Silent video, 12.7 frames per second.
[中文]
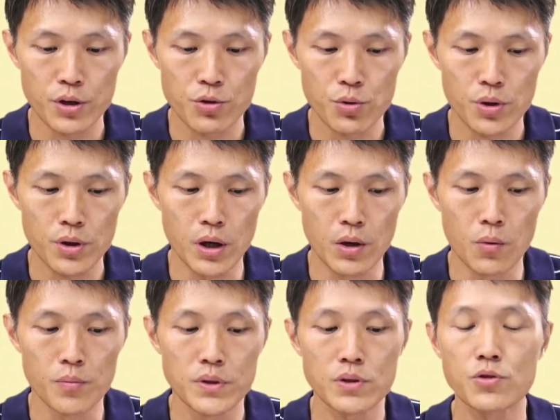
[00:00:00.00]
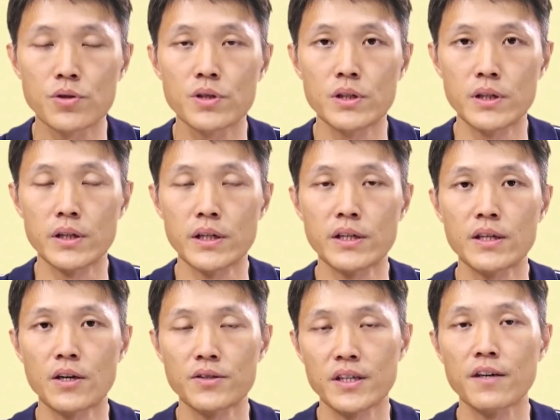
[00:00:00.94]
所以说，呃，我们就是
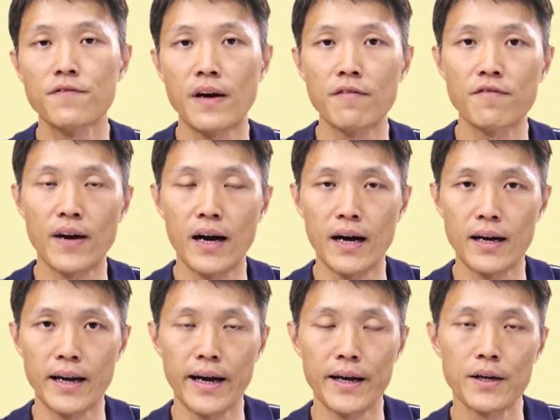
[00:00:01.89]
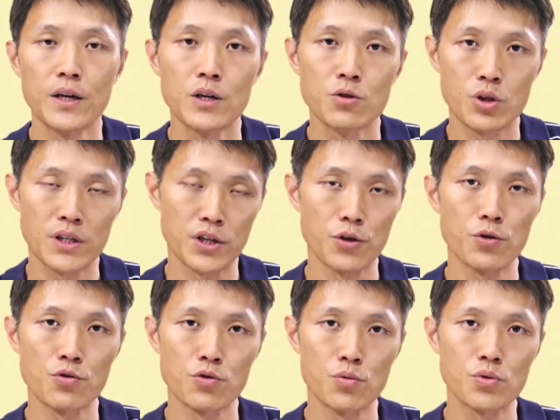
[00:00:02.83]
依照这个方法来撰写
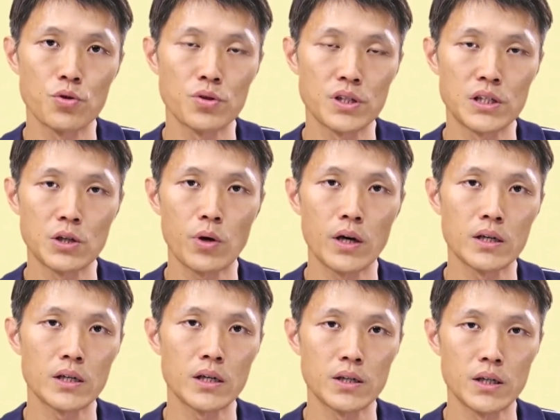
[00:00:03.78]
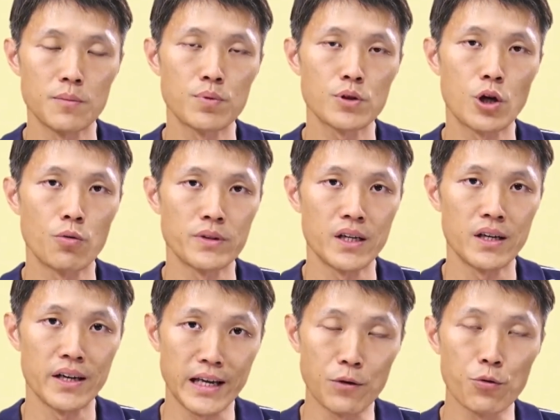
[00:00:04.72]
用书，就是希望各个不同
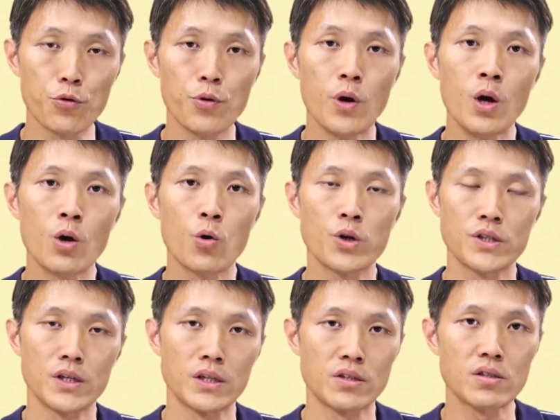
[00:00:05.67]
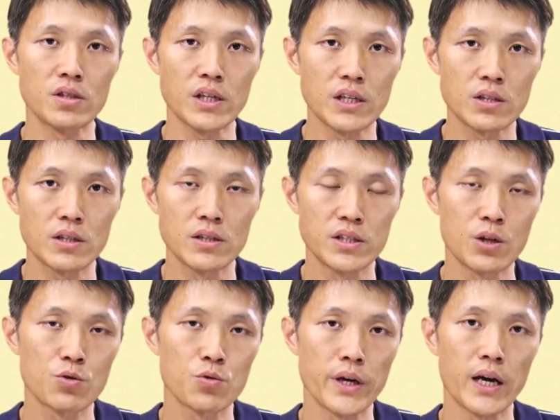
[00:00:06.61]
的领域，或者你是第一次
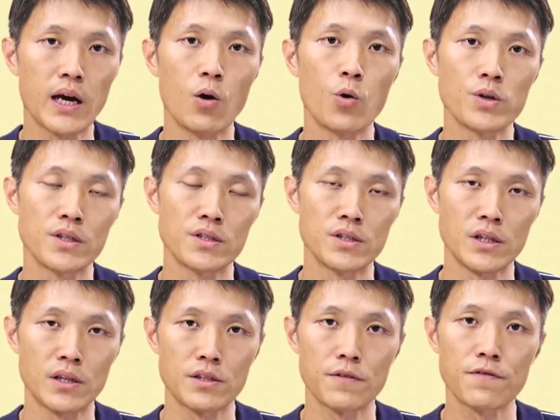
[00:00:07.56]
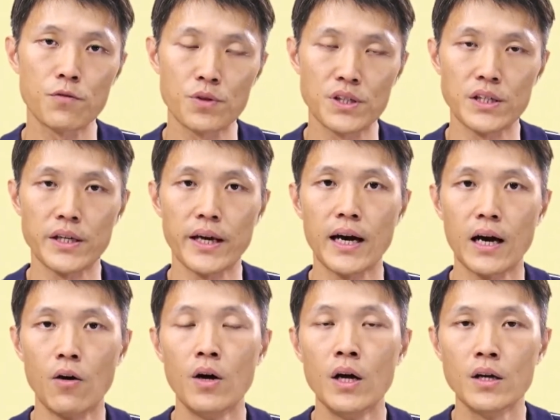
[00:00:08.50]
接触也好，或者是你是复习也
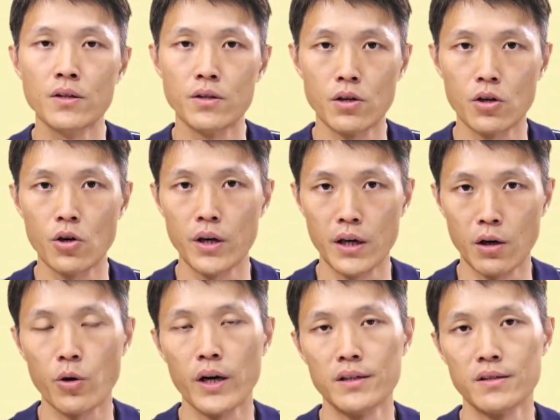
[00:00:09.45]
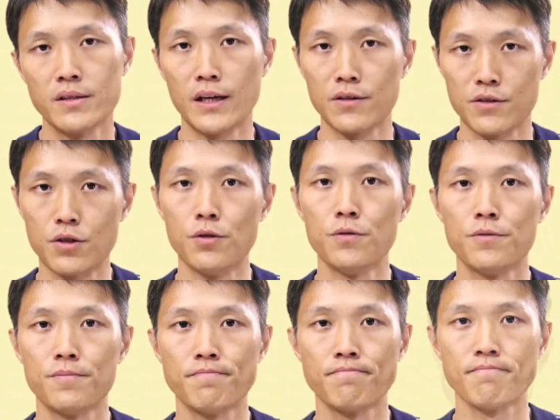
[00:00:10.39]
好，能够很快的上手。